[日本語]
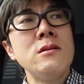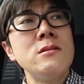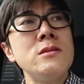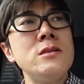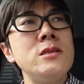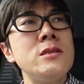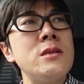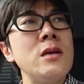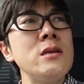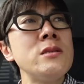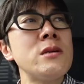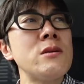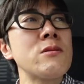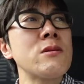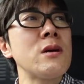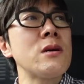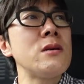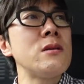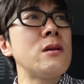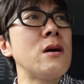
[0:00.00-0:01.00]
自転車の
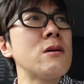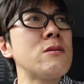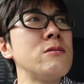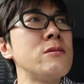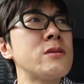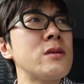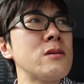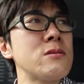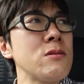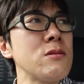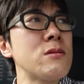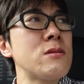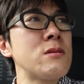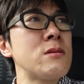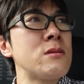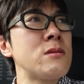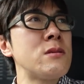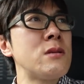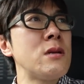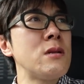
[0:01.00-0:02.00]
鍵なくしたぞっ
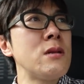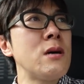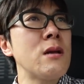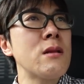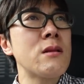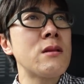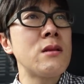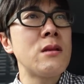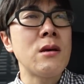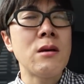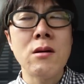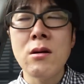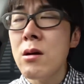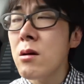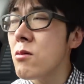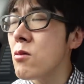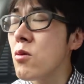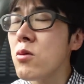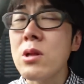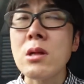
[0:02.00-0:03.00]
てなって、
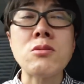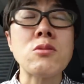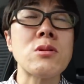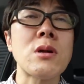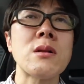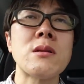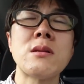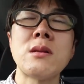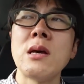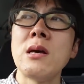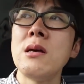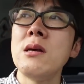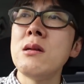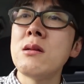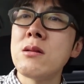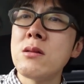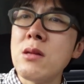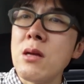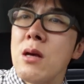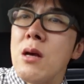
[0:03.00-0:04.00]
え、どこだどこだって言っ
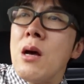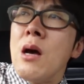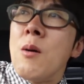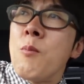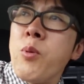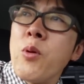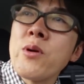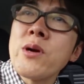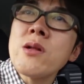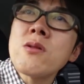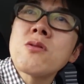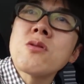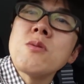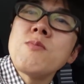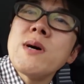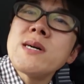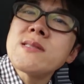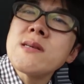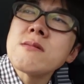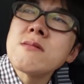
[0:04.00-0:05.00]
て、ポケット
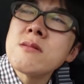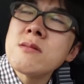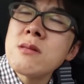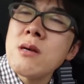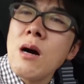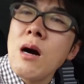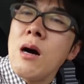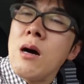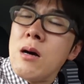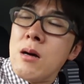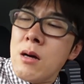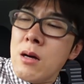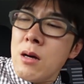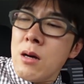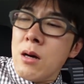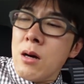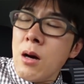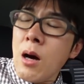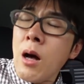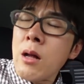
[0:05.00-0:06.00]
まさぐって、あ、
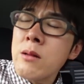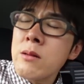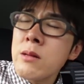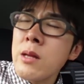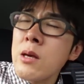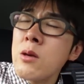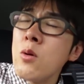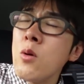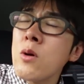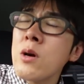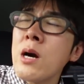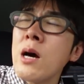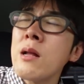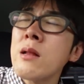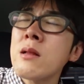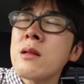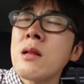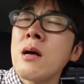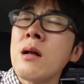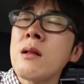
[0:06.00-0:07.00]
あった、よかっ
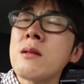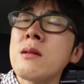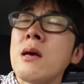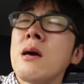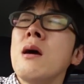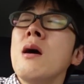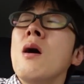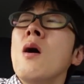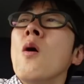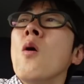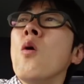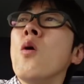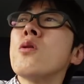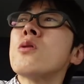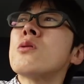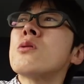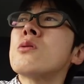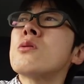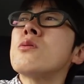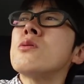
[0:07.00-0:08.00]
たって、ほっ
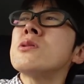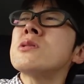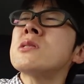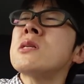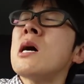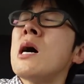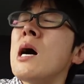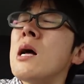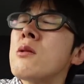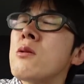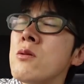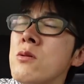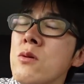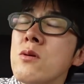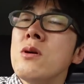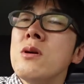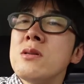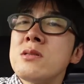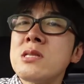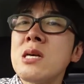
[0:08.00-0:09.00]
とした後
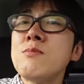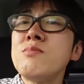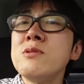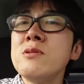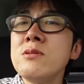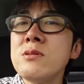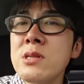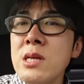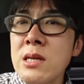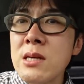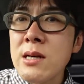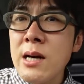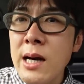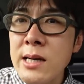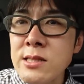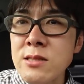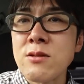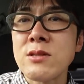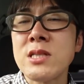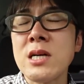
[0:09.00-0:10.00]
の
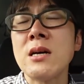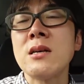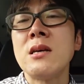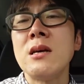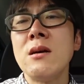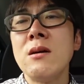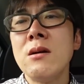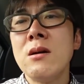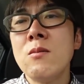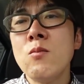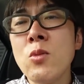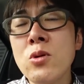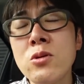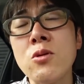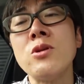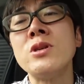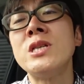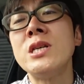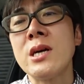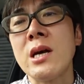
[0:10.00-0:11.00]
セブンティーンアイスの自販機、もっと
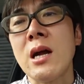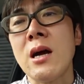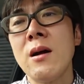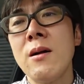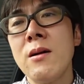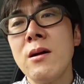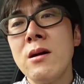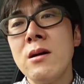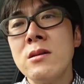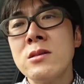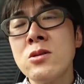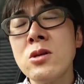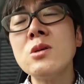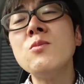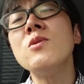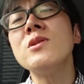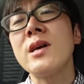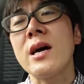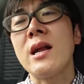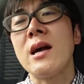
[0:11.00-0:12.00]
美味しいから。そういう
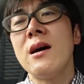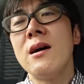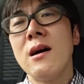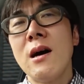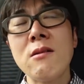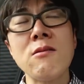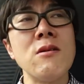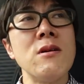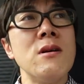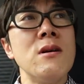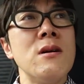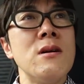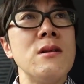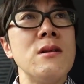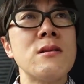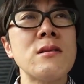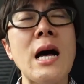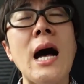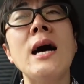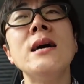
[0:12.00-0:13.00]
もんだから。あの、
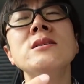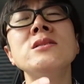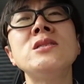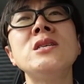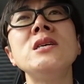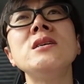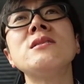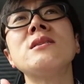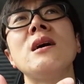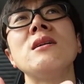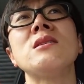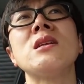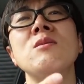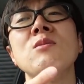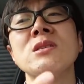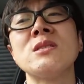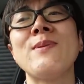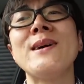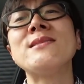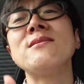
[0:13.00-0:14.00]
安心感っていうの
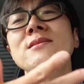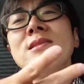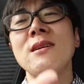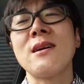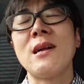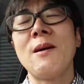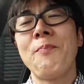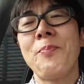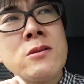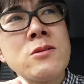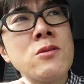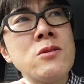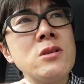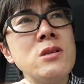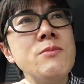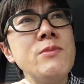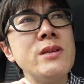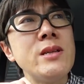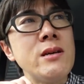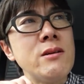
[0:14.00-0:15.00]
もスパイスになるから。そういう
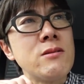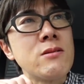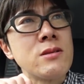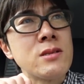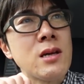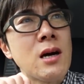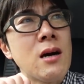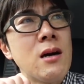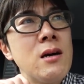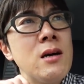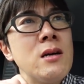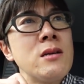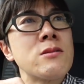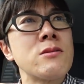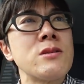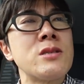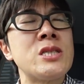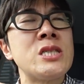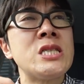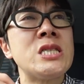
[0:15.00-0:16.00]
意味で言うとさ、そ
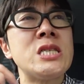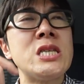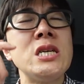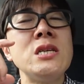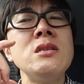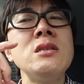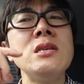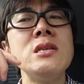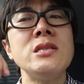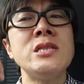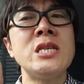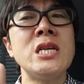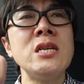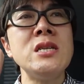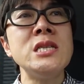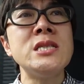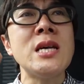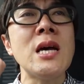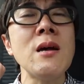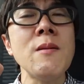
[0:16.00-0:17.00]
の心理、心
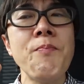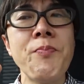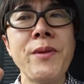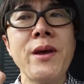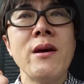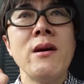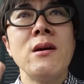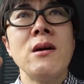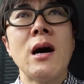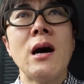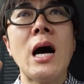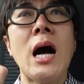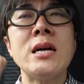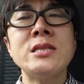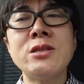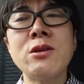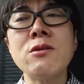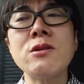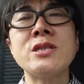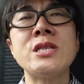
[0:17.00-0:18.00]
理戦
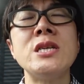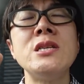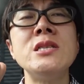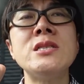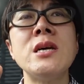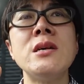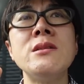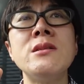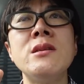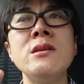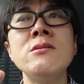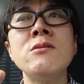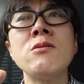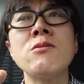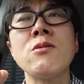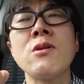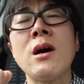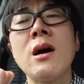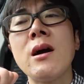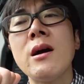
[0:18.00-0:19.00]
味との心理戦っていうこ
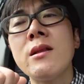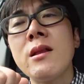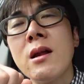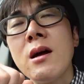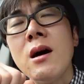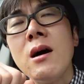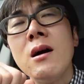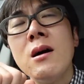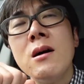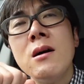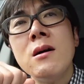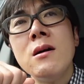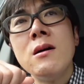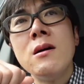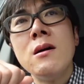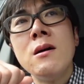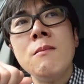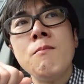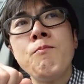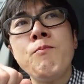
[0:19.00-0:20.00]
とを考えたら、
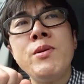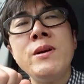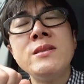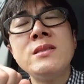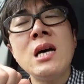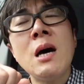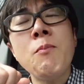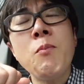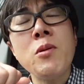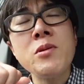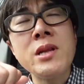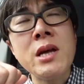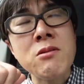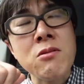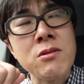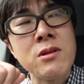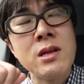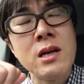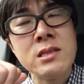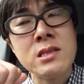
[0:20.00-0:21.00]

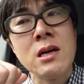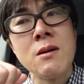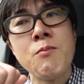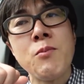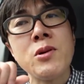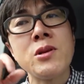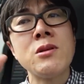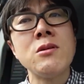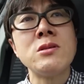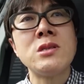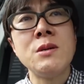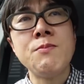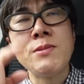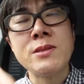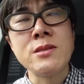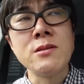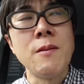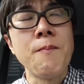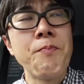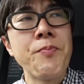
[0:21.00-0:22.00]
ピザポテトってあるじゃん。
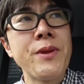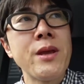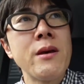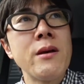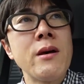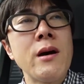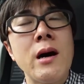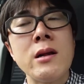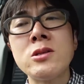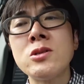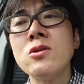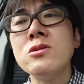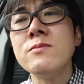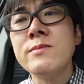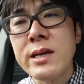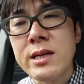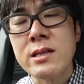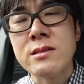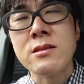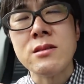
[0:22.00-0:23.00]
ポテトチップスの。あ、超う
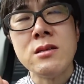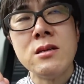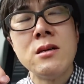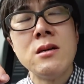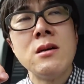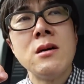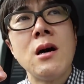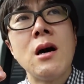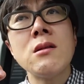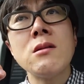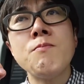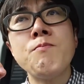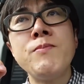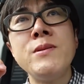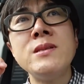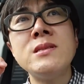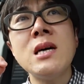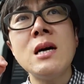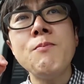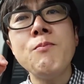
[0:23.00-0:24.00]
まいやつ。あの、
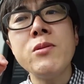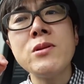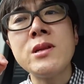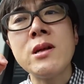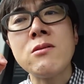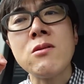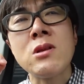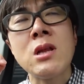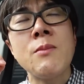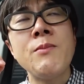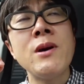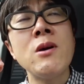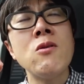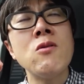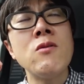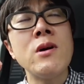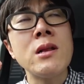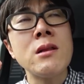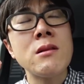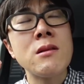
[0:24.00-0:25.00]
ピザポテト食べ
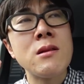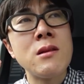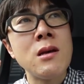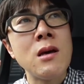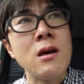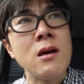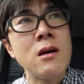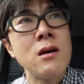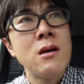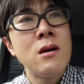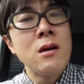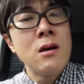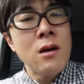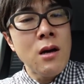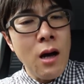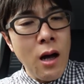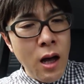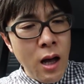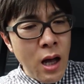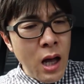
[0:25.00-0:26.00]
終わって、
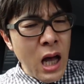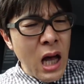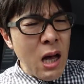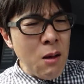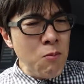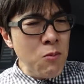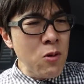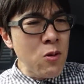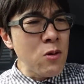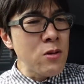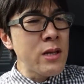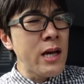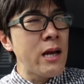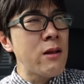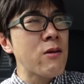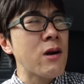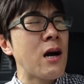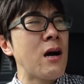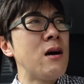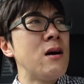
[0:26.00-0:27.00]
ああ、もうない
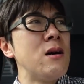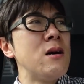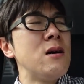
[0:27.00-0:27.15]
のか。